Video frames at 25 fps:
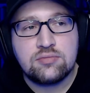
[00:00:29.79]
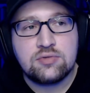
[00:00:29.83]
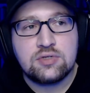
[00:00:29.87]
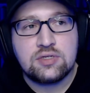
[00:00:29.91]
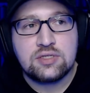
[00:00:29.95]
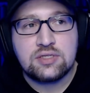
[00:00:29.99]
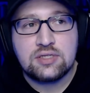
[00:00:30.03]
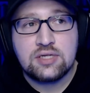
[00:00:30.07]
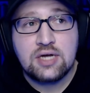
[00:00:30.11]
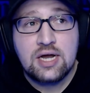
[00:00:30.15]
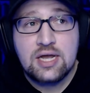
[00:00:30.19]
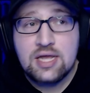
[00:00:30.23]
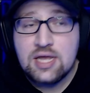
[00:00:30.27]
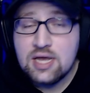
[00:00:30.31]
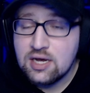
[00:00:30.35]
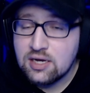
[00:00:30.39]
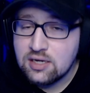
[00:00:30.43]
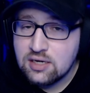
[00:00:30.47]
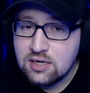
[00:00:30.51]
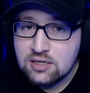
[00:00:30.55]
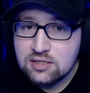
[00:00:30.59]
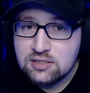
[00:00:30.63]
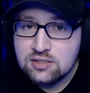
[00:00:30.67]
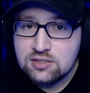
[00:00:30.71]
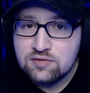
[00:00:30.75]
seit drei
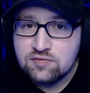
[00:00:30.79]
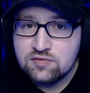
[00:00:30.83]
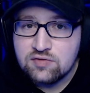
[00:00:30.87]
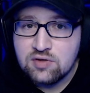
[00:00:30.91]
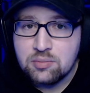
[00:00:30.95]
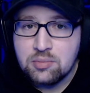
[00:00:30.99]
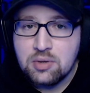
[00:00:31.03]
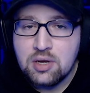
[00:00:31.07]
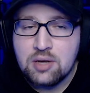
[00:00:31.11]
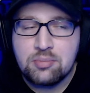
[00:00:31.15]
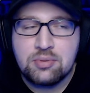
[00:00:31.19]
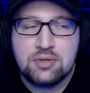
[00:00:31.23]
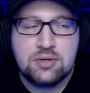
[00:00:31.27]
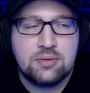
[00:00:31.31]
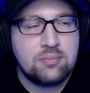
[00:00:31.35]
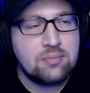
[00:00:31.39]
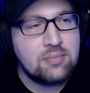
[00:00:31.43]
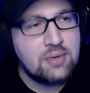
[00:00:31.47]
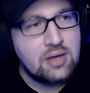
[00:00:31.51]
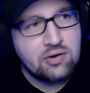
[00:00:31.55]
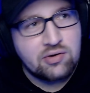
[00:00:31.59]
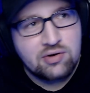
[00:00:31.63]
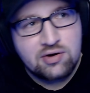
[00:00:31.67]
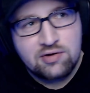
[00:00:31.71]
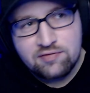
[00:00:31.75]
Jahren aktiv dabei bin,
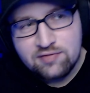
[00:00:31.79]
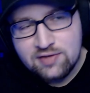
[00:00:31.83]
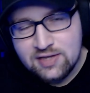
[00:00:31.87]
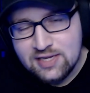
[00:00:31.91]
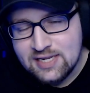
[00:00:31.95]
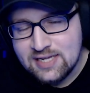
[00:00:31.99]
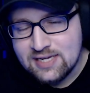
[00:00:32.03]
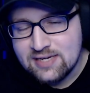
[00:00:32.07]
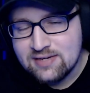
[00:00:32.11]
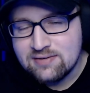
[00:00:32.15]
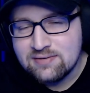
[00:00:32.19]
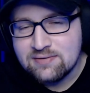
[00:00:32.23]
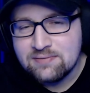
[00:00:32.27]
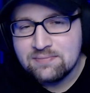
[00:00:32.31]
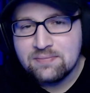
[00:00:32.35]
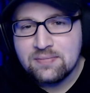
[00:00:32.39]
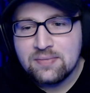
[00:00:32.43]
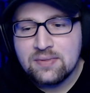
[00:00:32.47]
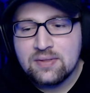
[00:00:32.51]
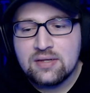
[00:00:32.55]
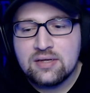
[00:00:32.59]
mehr oder weniger.